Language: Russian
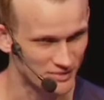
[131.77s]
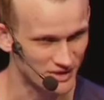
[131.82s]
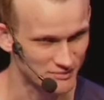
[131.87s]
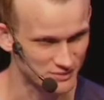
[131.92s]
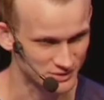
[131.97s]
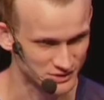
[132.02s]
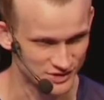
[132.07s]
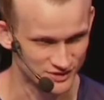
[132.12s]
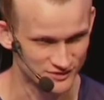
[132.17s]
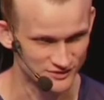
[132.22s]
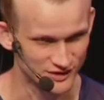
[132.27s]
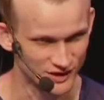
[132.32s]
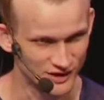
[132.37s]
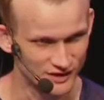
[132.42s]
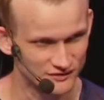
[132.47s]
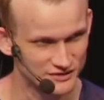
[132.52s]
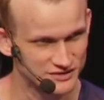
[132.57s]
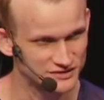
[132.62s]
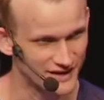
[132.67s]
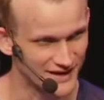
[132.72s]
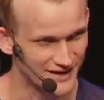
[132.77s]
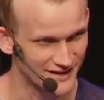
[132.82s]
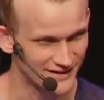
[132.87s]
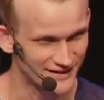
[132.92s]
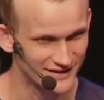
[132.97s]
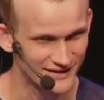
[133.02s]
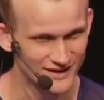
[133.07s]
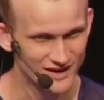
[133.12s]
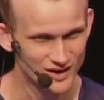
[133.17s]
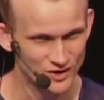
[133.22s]
ключевых людей, которые
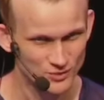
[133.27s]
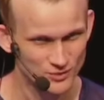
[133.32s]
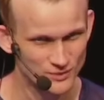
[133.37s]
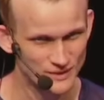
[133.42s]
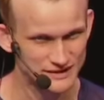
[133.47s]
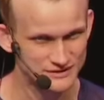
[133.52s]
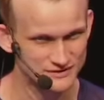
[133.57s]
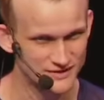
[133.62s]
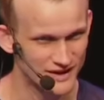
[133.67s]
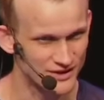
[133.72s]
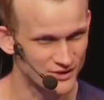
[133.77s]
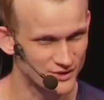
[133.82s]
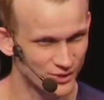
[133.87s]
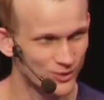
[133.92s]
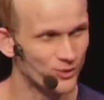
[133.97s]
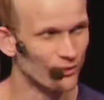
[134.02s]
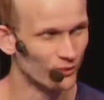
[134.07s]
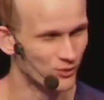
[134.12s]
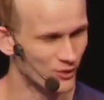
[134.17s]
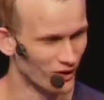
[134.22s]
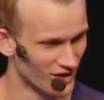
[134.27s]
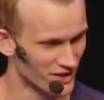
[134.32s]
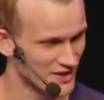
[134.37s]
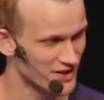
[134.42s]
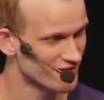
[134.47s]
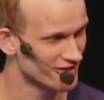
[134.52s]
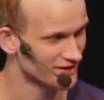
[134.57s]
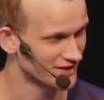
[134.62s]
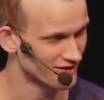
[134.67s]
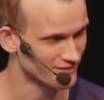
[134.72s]
вовлечены, и которые
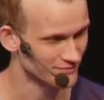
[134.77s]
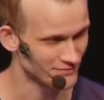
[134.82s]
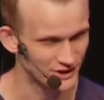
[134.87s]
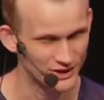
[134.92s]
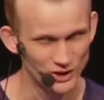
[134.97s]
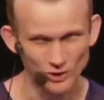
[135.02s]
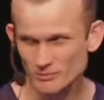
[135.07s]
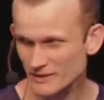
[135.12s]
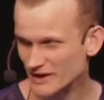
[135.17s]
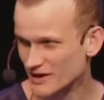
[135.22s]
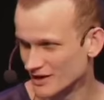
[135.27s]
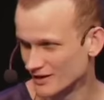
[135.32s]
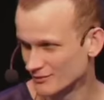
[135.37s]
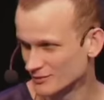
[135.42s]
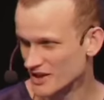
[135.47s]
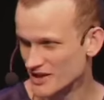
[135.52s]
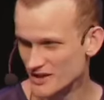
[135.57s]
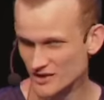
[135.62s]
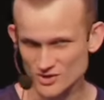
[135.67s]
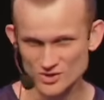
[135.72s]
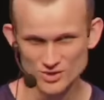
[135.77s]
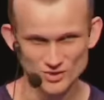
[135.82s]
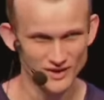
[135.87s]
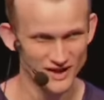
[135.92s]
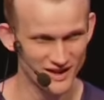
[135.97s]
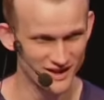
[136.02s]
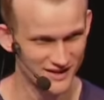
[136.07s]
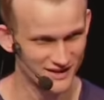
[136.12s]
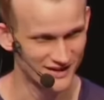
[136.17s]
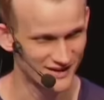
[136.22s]
действительно не хотят стать
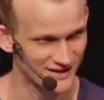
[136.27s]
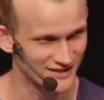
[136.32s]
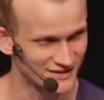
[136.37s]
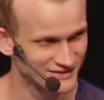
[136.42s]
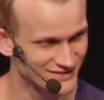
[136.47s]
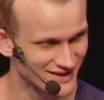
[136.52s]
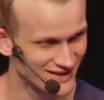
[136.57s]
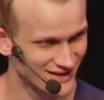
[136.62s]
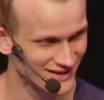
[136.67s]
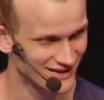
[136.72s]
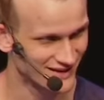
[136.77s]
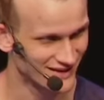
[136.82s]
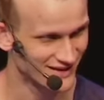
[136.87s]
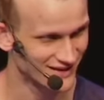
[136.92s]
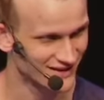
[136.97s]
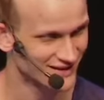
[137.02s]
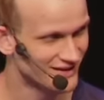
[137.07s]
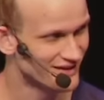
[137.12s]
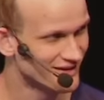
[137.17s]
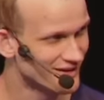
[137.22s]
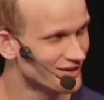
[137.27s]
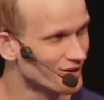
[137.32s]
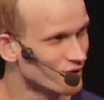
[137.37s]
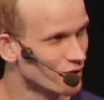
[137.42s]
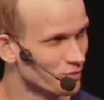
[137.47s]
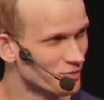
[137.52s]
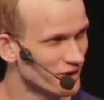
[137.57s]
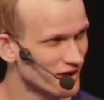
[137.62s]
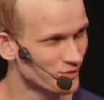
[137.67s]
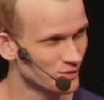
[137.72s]
централизованным королем.
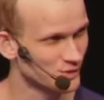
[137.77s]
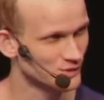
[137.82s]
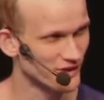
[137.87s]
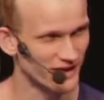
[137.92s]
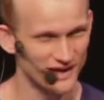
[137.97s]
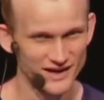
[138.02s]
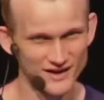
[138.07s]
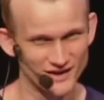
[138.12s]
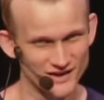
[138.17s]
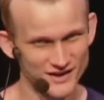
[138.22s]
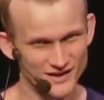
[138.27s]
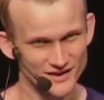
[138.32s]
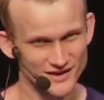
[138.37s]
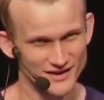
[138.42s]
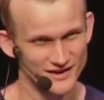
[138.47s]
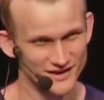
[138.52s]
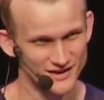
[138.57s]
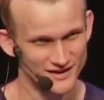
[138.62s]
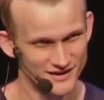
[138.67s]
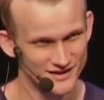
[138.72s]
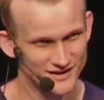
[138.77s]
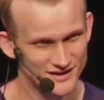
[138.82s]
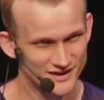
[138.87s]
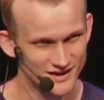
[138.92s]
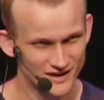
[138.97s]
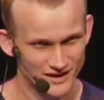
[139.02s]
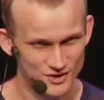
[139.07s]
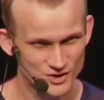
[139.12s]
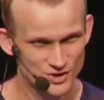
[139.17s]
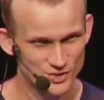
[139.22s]
И никто действительно не
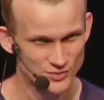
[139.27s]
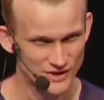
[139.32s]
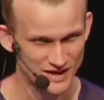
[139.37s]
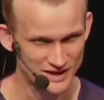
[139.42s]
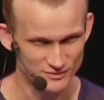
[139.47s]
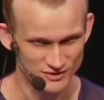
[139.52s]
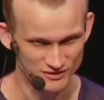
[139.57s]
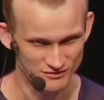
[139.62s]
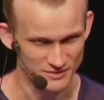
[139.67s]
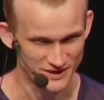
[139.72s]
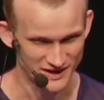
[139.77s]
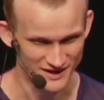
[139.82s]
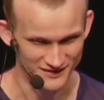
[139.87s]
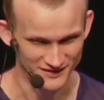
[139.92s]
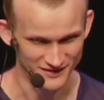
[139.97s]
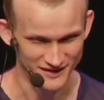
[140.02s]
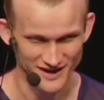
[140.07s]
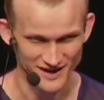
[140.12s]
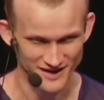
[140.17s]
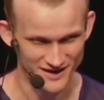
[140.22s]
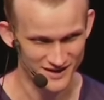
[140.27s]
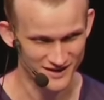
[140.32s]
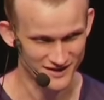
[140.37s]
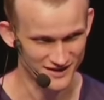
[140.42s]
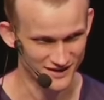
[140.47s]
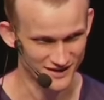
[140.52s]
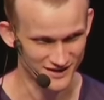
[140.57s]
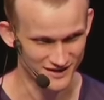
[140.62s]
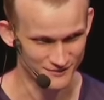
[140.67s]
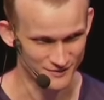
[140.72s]
собирается стать очередным
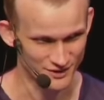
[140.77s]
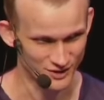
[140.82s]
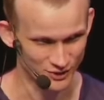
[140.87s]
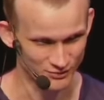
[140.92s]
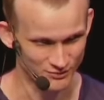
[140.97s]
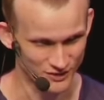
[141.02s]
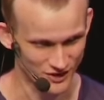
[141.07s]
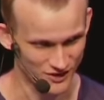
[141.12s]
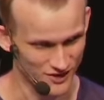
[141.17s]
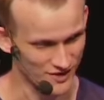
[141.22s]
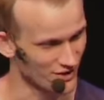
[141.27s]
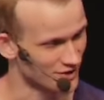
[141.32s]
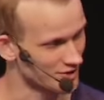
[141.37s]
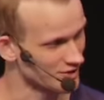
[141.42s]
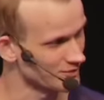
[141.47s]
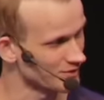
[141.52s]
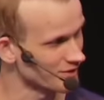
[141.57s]
Марком Цукенбергом.